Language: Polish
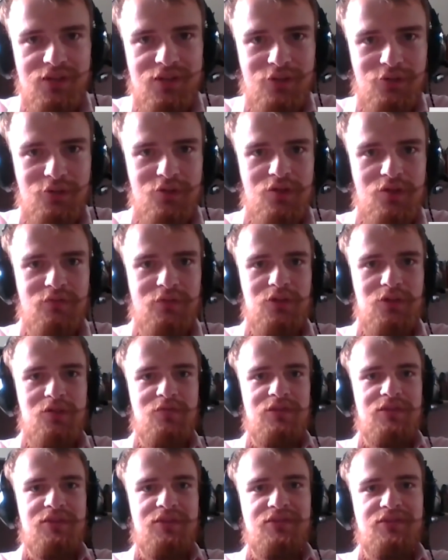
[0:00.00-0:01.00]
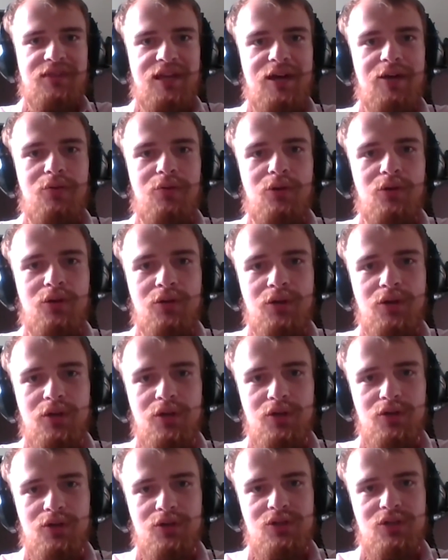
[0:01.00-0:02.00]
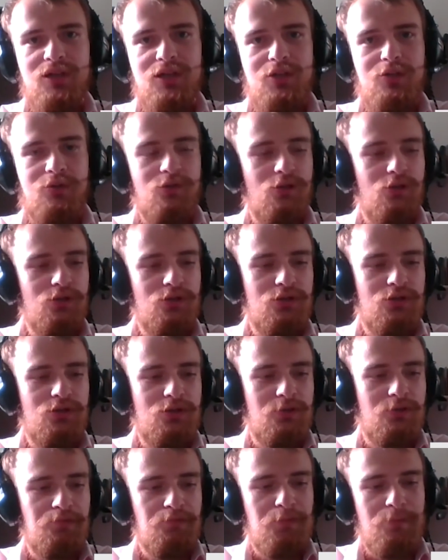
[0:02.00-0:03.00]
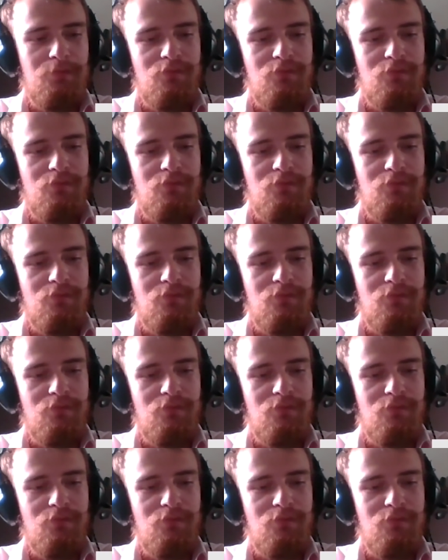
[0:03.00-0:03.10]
Jak to się właściwie stało, że ktoś